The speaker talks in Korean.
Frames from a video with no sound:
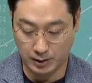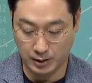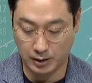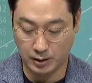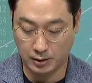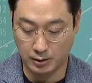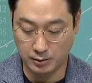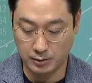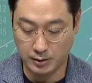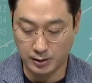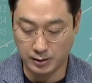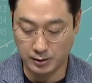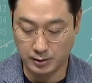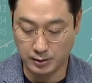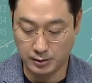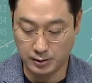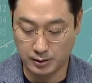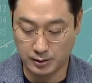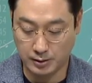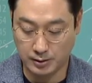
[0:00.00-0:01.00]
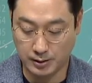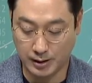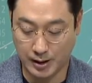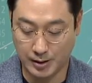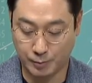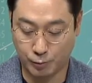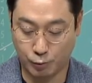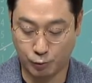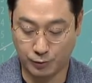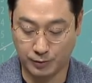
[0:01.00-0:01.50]
네, 이런 네. 이야기들을 다
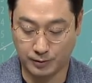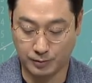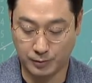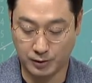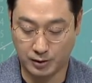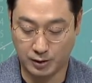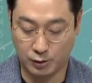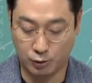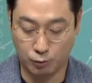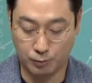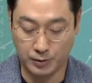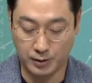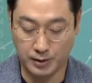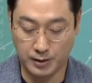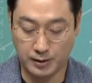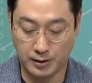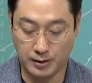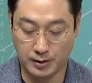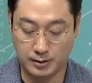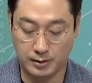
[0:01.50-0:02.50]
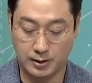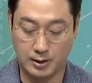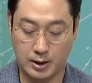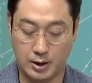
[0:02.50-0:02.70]
보고 있으면 기후 변화에 대한